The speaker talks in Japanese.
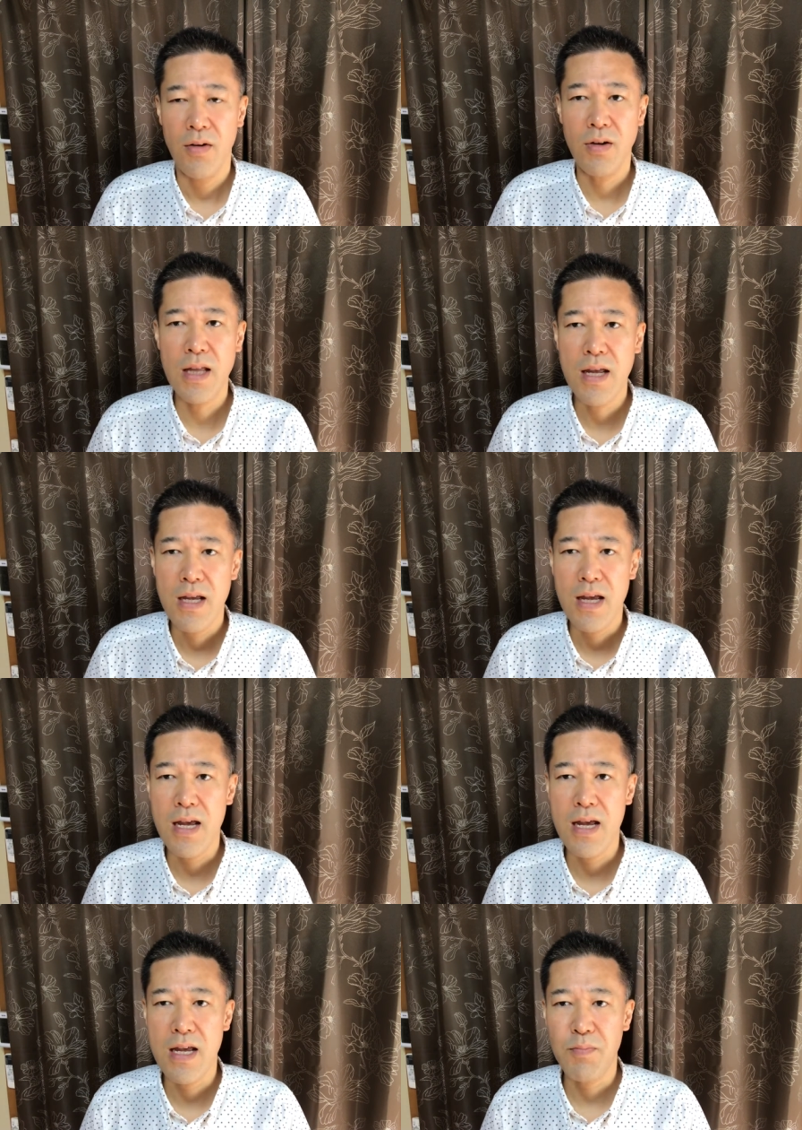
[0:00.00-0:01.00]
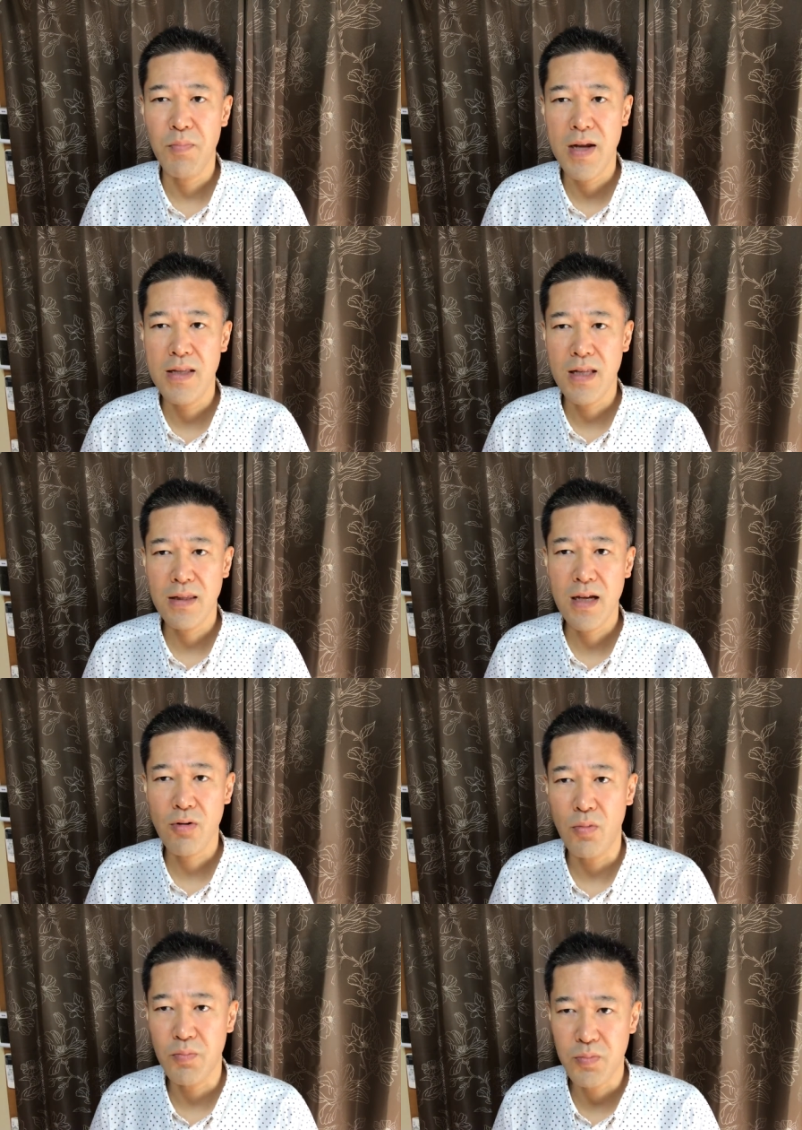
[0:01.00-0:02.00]
ほんで、いっぱいになった
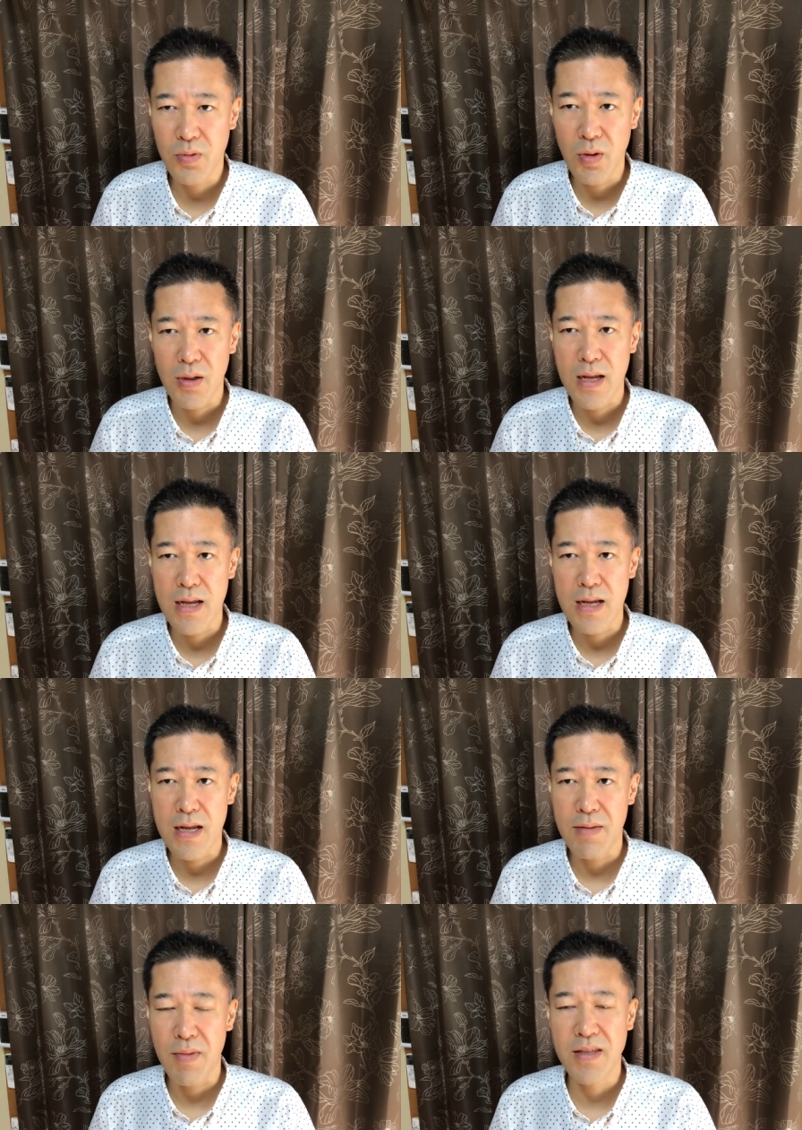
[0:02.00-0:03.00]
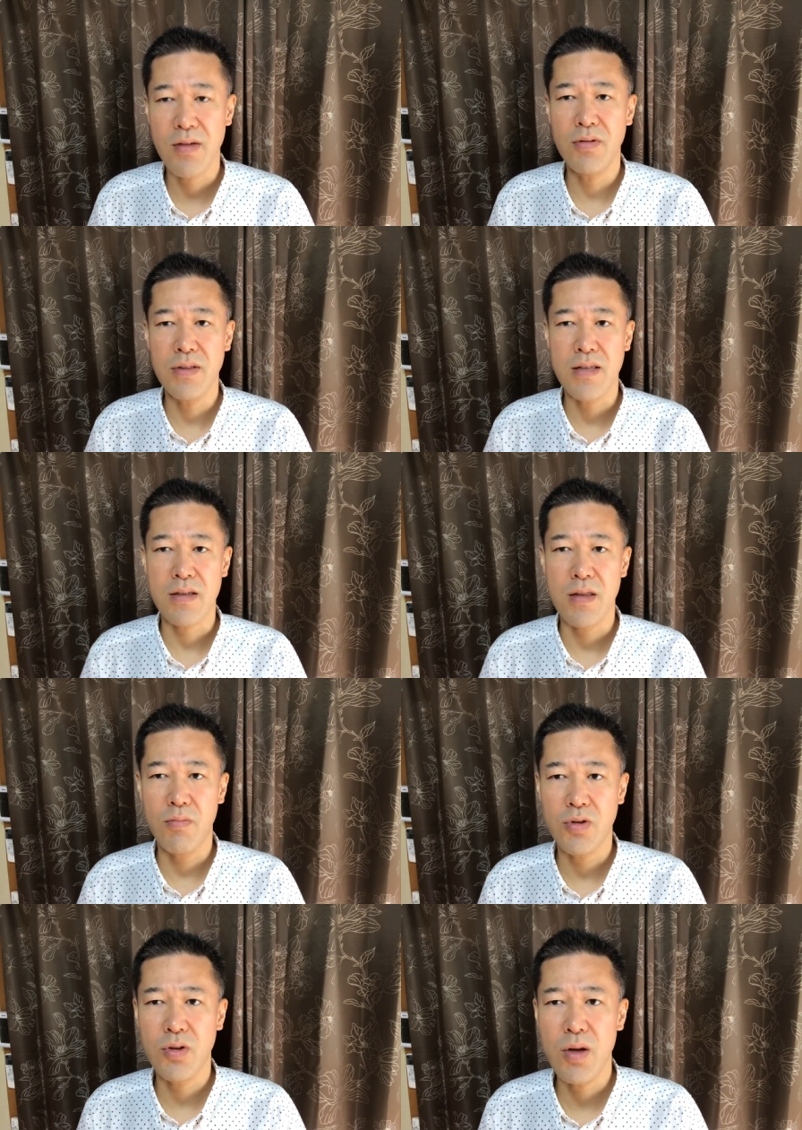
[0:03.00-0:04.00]
コップを、混ぜるんですけど
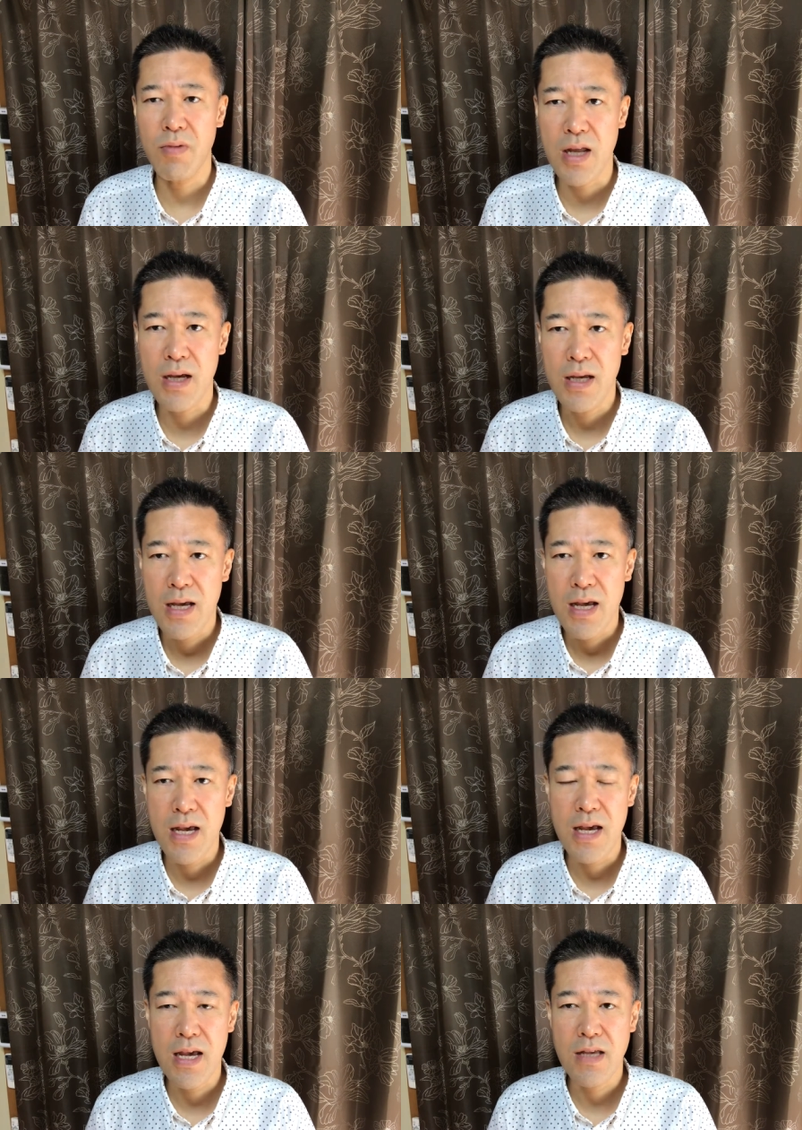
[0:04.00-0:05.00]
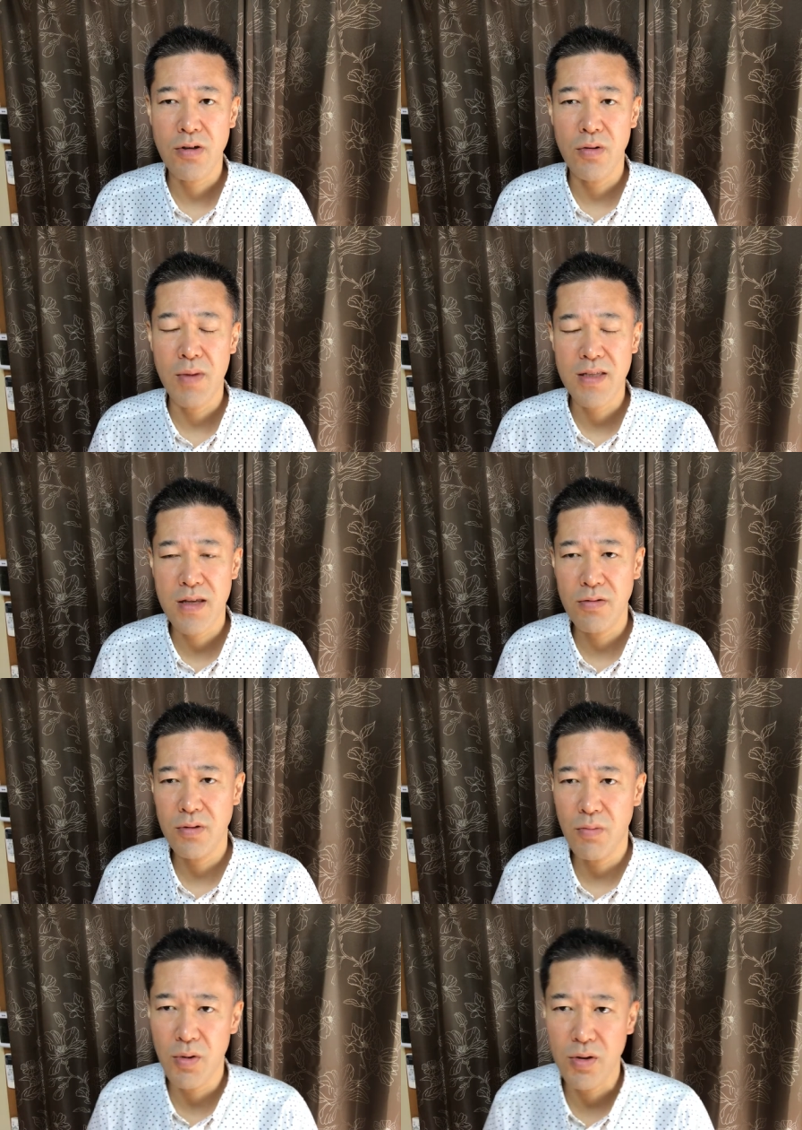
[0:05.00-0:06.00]
も、それもね、その混ぜる
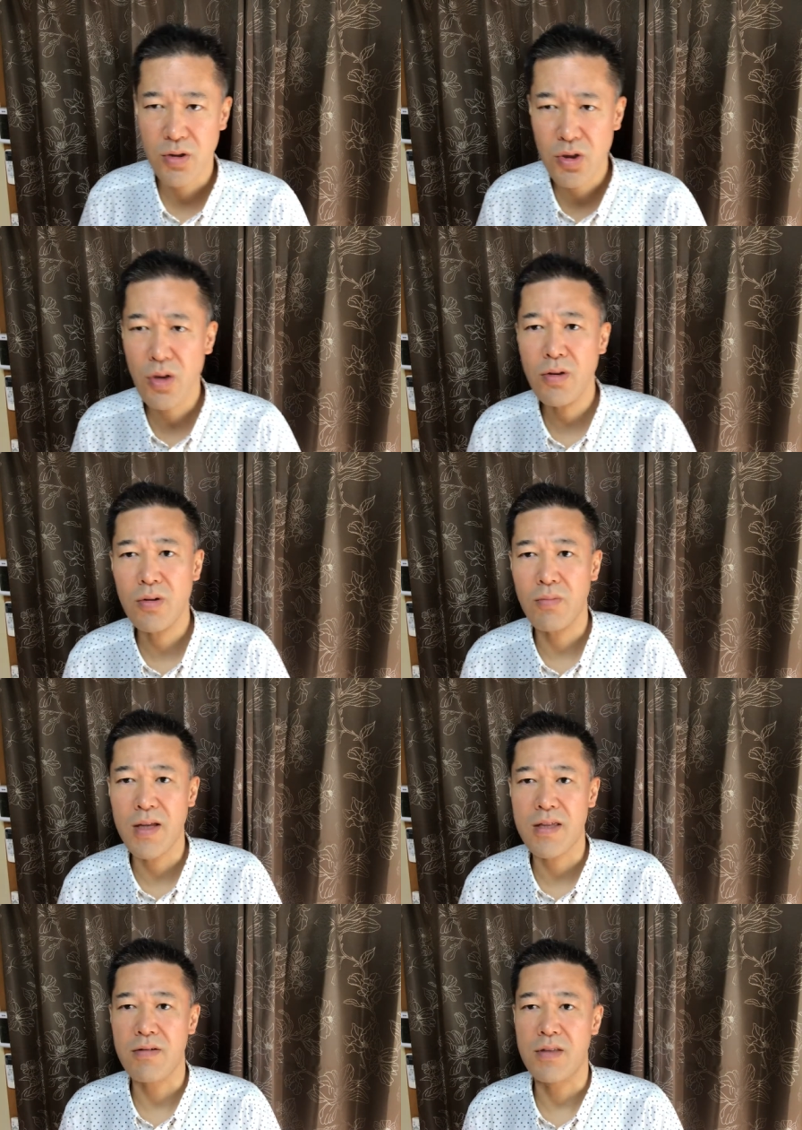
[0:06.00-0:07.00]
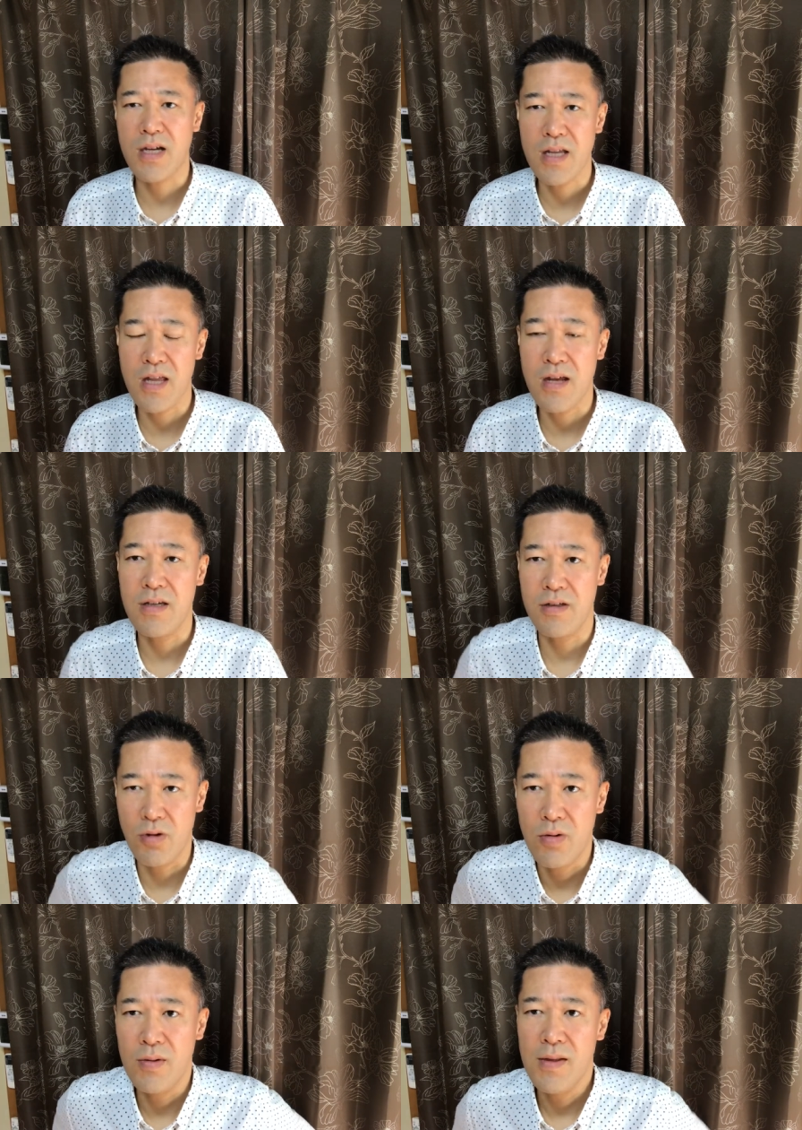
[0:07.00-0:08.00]
のもちょろっと混ぜるだけでいいと。